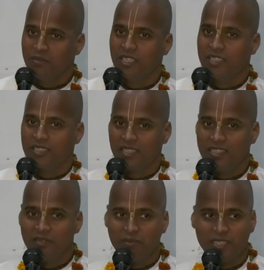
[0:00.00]
भी करते हैं
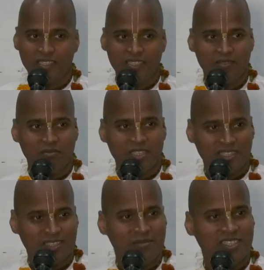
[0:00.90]
कि परीक्षित
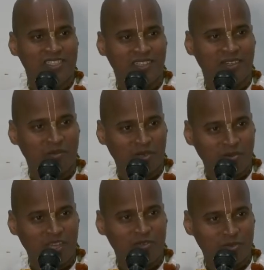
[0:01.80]
बचते भी नहीं अगर
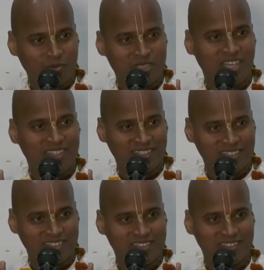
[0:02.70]
भगवान उनको बचाते
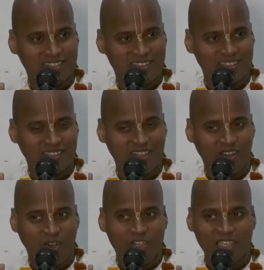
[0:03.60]
नहीं
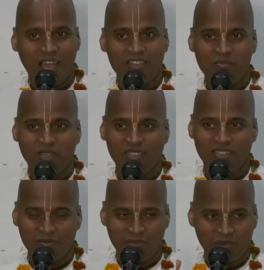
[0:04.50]
और शायद
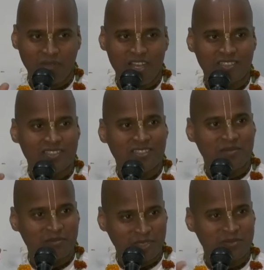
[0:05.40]
परीक्षित ब्रह्मास्त्र से
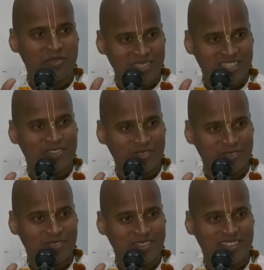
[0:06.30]
मर भी गए हों
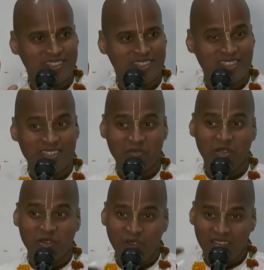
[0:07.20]
लेकिन
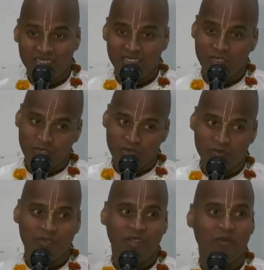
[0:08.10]
भगवान ने स्वयं
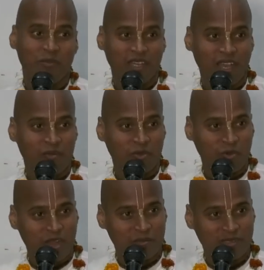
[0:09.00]
अपने आप को
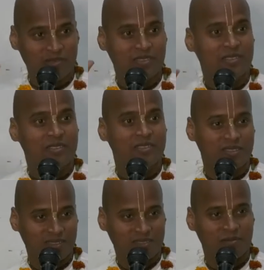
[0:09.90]
वहां पे
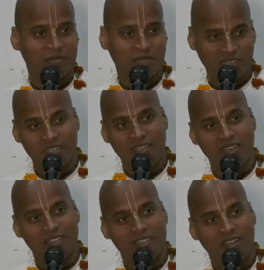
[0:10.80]
प्रकट
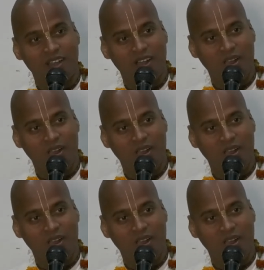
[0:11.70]
कर दिया